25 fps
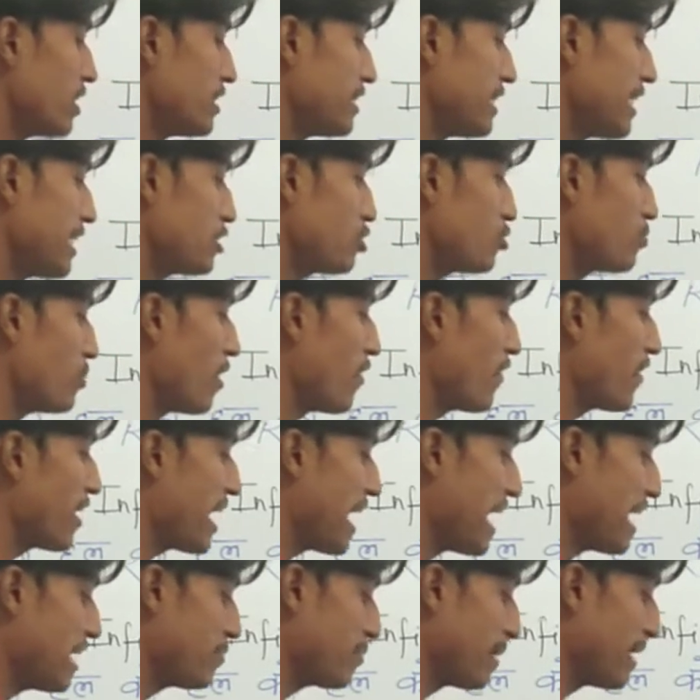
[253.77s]
रेस्ट पावर
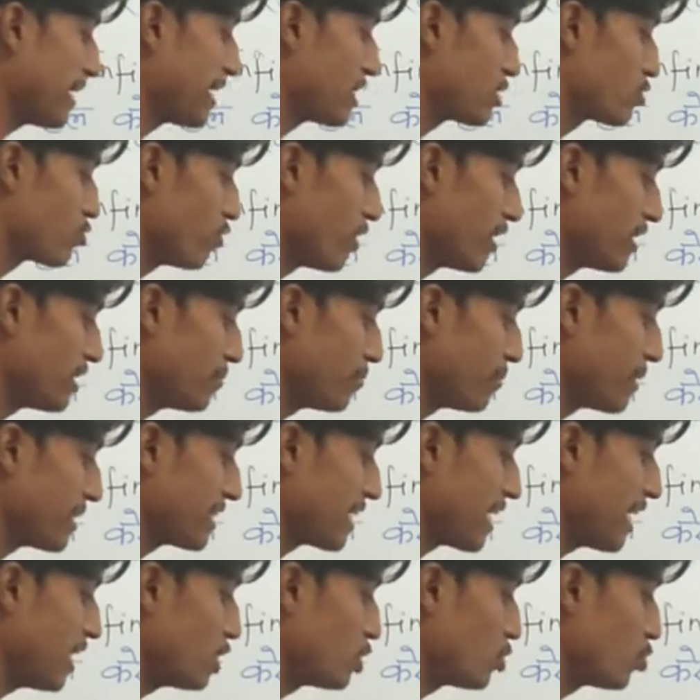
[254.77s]
एन माइनस वन
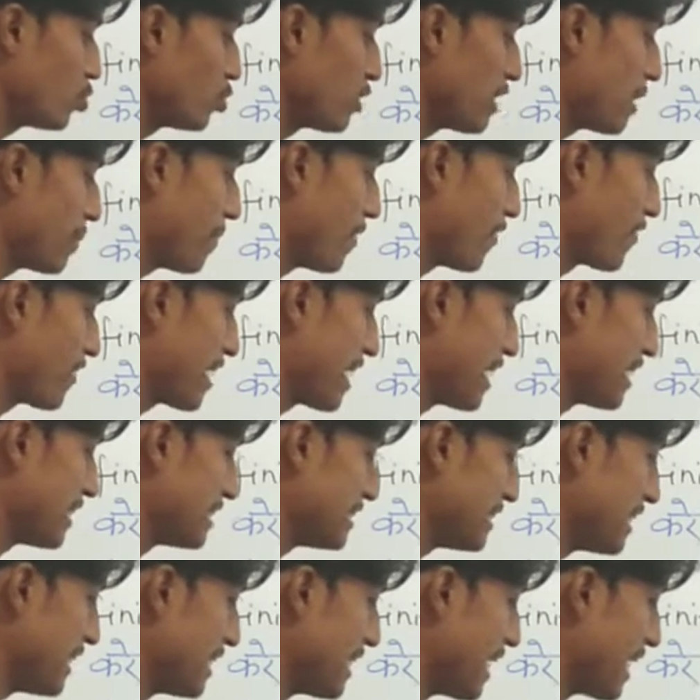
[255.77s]
बटा टू के पावर
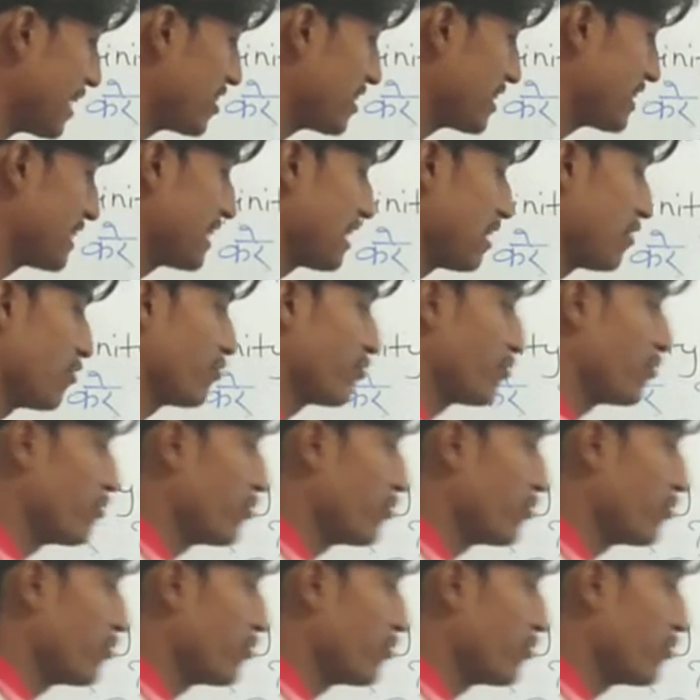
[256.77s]
एन ये याद रखिएगा